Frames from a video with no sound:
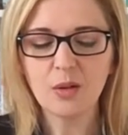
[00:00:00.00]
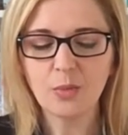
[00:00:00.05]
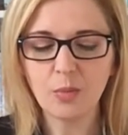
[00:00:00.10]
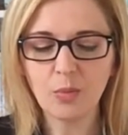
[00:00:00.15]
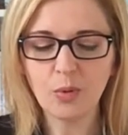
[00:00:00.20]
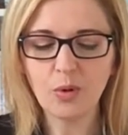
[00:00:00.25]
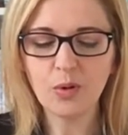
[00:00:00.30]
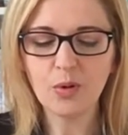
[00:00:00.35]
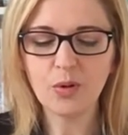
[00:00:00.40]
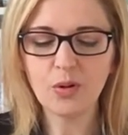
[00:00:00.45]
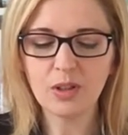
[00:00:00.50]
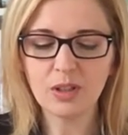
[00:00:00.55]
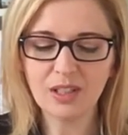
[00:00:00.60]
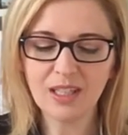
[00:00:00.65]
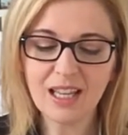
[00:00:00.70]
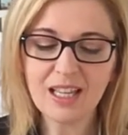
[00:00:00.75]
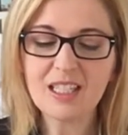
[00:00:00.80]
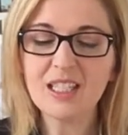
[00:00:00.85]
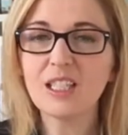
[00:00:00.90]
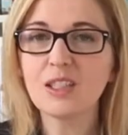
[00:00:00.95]
bo
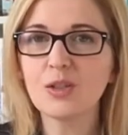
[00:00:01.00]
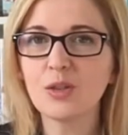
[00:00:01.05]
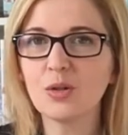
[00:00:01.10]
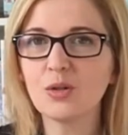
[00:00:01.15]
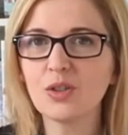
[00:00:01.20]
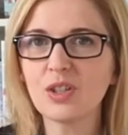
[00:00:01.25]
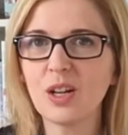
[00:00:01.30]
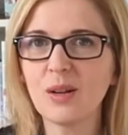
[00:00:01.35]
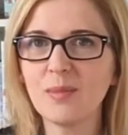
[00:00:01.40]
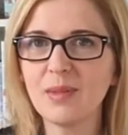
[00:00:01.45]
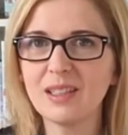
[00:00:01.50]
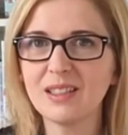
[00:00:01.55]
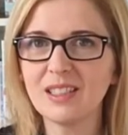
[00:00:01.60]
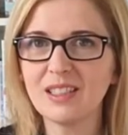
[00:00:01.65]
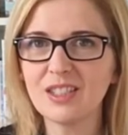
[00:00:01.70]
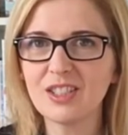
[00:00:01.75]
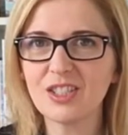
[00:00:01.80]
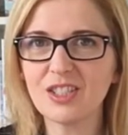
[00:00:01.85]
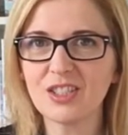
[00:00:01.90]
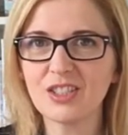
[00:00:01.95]
każda książka ma
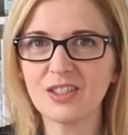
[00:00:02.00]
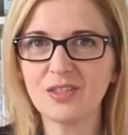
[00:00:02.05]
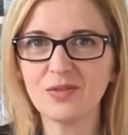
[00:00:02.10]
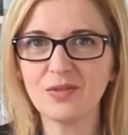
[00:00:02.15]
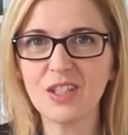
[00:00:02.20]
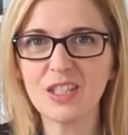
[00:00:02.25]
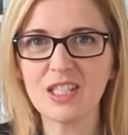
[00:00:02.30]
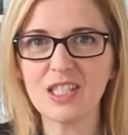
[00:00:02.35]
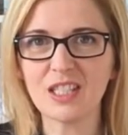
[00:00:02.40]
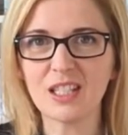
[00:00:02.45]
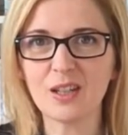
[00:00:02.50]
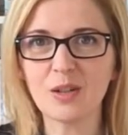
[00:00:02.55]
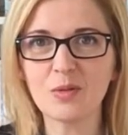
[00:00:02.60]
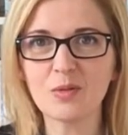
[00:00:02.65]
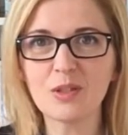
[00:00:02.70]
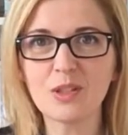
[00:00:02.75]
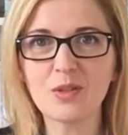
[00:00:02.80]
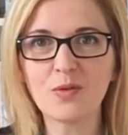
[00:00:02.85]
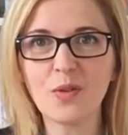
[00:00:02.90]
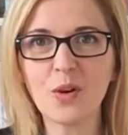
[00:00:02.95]
też, wiecie,
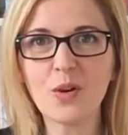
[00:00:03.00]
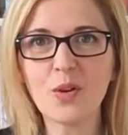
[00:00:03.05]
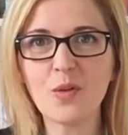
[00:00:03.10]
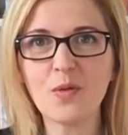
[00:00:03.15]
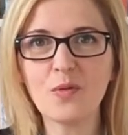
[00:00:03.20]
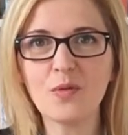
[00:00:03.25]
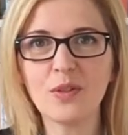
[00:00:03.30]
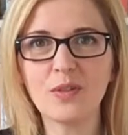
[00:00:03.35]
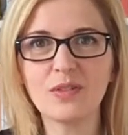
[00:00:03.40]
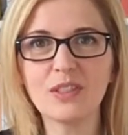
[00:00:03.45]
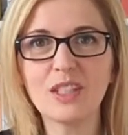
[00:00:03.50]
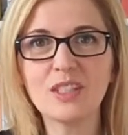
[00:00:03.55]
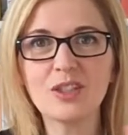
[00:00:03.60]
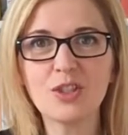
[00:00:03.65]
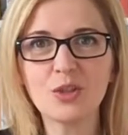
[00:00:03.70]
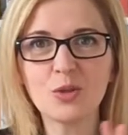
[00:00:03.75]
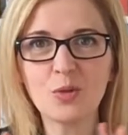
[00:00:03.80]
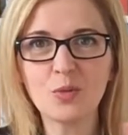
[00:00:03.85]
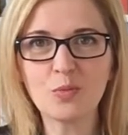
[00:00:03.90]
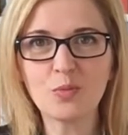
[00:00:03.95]
taką swoją
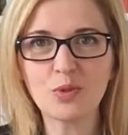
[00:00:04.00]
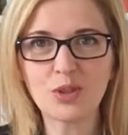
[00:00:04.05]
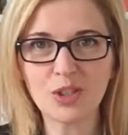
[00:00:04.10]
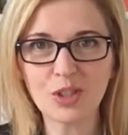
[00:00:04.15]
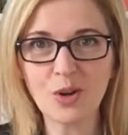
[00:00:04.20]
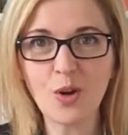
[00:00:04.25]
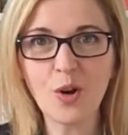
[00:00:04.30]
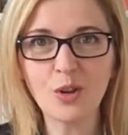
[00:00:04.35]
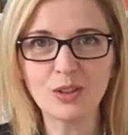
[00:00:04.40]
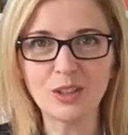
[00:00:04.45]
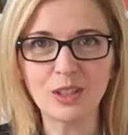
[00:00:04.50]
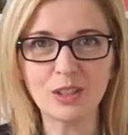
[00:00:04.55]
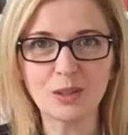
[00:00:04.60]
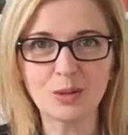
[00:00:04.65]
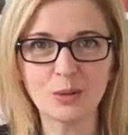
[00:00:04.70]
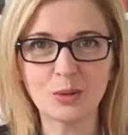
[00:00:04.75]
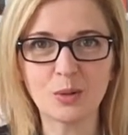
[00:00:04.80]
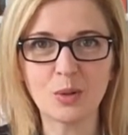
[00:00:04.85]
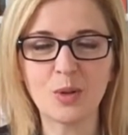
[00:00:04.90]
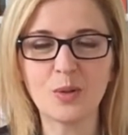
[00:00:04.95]
wewnętrzną przygodę,
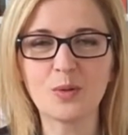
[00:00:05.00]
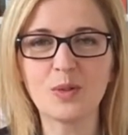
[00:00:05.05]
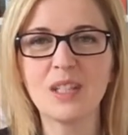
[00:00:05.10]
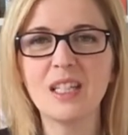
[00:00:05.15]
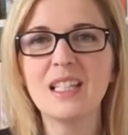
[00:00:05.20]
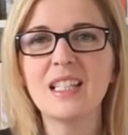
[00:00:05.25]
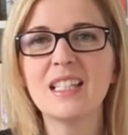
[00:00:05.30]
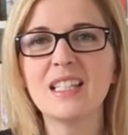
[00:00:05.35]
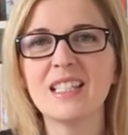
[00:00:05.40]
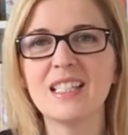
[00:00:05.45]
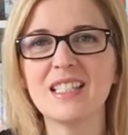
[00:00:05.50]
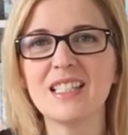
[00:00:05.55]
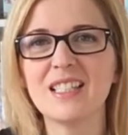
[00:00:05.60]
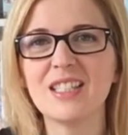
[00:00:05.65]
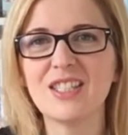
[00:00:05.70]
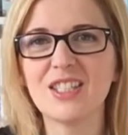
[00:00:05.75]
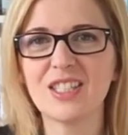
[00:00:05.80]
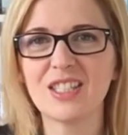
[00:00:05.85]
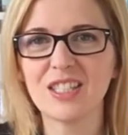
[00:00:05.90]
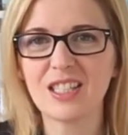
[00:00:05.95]
którą
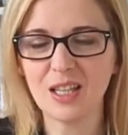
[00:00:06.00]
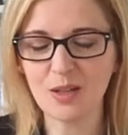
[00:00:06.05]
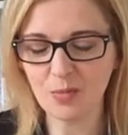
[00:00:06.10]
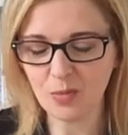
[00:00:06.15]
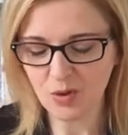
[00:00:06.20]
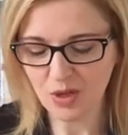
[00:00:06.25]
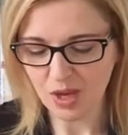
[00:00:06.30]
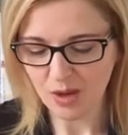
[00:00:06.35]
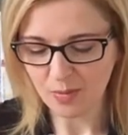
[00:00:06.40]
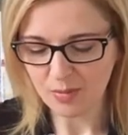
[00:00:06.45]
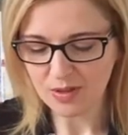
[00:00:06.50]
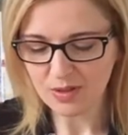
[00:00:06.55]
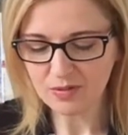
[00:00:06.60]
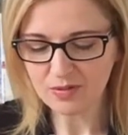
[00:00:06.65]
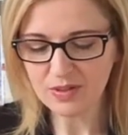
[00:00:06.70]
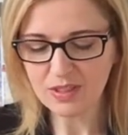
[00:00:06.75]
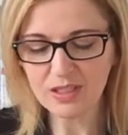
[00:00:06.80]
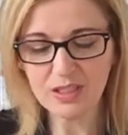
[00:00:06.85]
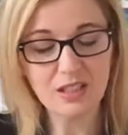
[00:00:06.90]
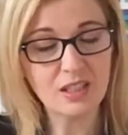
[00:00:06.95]
e, się zajmujemy,
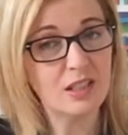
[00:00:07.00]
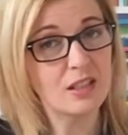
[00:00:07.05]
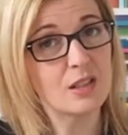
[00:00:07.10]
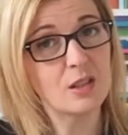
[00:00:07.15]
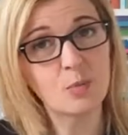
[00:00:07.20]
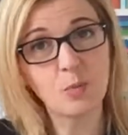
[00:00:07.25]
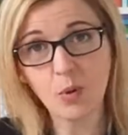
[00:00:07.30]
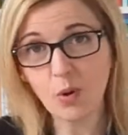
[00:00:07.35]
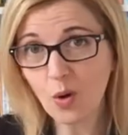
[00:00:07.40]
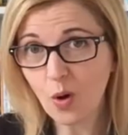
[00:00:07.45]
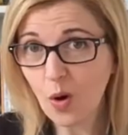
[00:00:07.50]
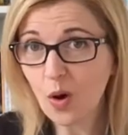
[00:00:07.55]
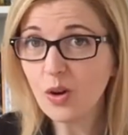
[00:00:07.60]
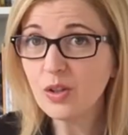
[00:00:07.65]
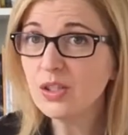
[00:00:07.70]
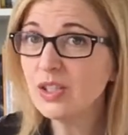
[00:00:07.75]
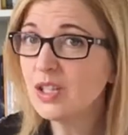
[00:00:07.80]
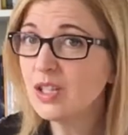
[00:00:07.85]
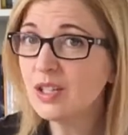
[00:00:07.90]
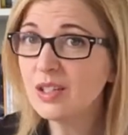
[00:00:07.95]
więc
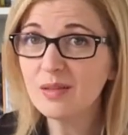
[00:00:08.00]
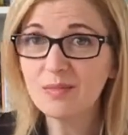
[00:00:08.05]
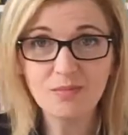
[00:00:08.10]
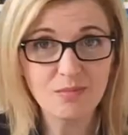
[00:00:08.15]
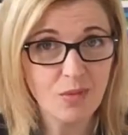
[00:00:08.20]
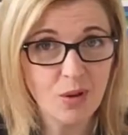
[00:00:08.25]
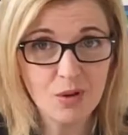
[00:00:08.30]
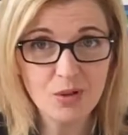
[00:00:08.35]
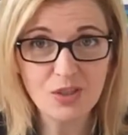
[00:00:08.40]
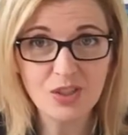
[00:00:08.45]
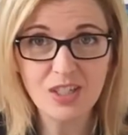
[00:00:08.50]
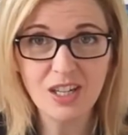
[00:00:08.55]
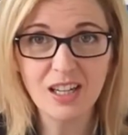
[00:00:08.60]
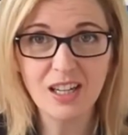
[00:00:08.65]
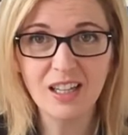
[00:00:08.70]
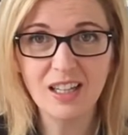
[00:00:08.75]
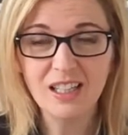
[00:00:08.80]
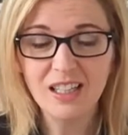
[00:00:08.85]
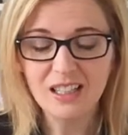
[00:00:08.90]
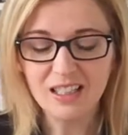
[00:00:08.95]
spokojnie
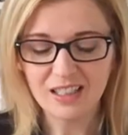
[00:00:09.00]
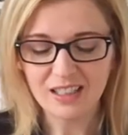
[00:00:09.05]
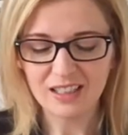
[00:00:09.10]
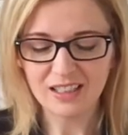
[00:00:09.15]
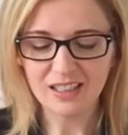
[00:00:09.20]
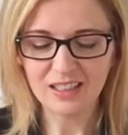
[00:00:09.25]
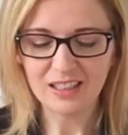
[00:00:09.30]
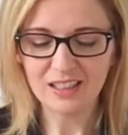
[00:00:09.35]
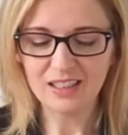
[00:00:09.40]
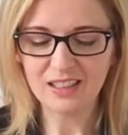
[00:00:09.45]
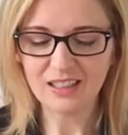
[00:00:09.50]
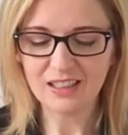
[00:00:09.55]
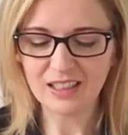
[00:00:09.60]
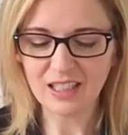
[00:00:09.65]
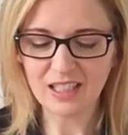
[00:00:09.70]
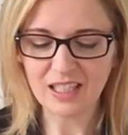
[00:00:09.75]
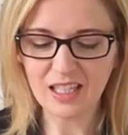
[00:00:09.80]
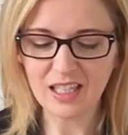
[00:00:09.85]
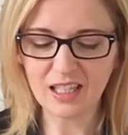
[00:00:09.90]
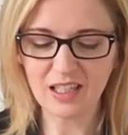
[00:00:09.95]
można e,
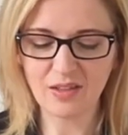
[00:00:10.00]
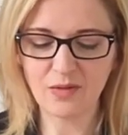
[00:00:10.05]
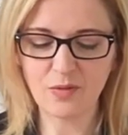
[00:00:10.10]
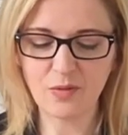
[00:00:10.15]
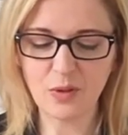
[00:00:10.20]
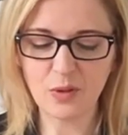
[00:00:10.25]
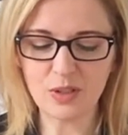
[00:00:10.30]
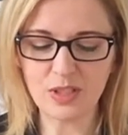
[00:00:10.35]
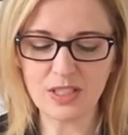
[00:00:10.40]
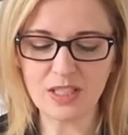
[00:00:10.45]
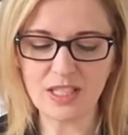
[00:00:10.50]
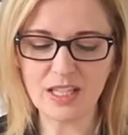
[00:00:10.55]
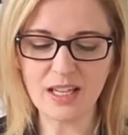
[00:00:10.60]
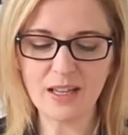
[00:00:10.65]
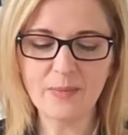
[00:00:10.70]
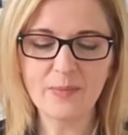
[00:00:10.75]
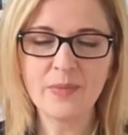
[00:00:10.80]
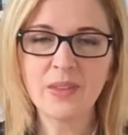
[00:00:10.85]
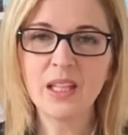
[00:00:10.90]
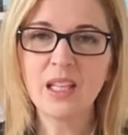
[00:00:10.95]
tak jak
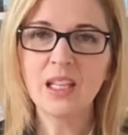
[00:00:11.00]
wolicie.